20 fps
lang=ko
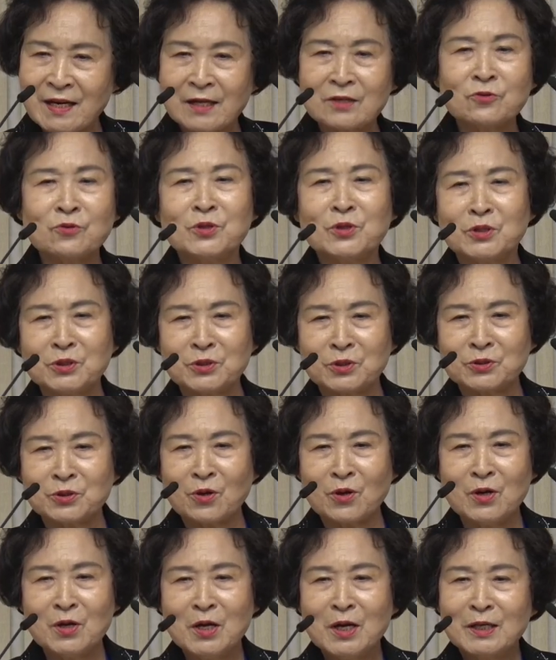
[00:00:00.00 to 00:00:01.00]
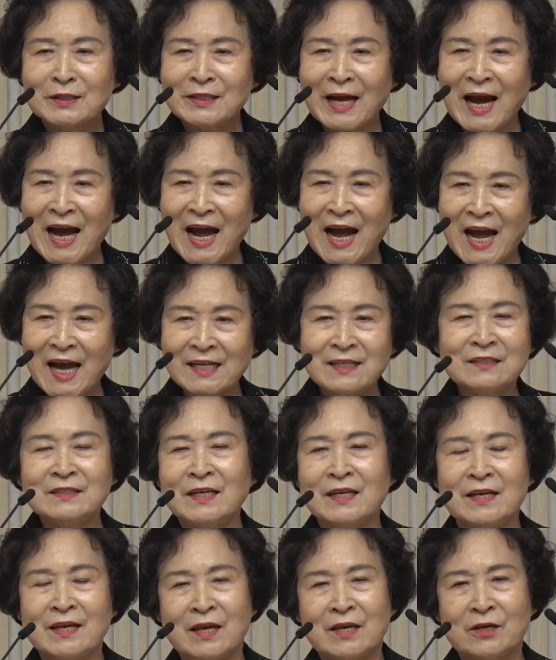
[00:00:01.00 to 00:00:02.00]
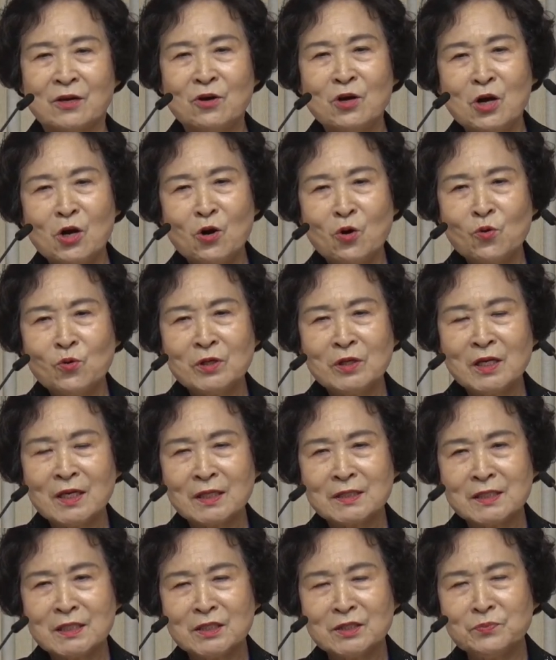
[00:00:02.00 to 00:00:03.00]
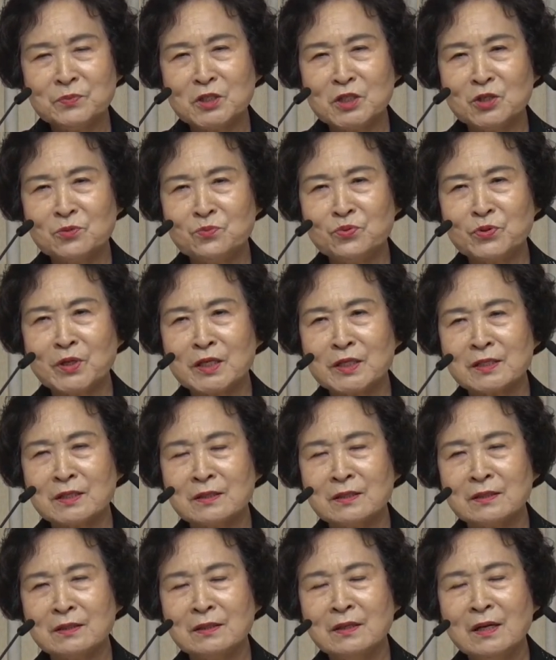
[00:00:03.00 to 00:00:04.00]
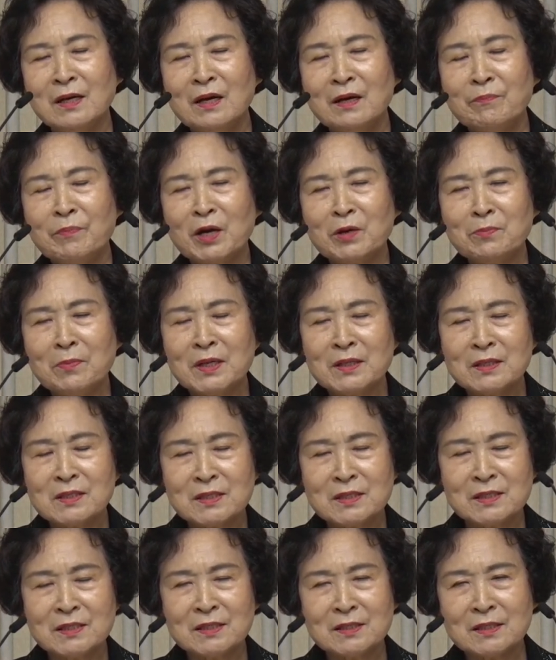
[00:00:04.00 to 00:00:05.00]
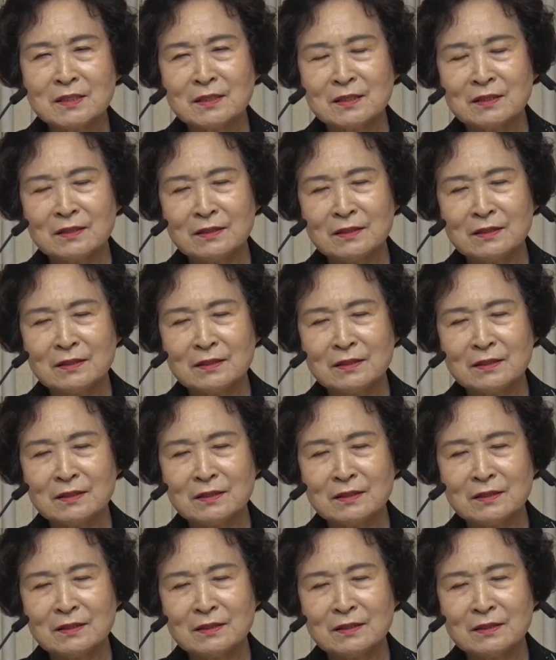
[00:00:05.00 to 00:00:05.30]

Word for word: 알고 있거든요. 다그얘기예요 원래 지금 정부에서 100만 원씩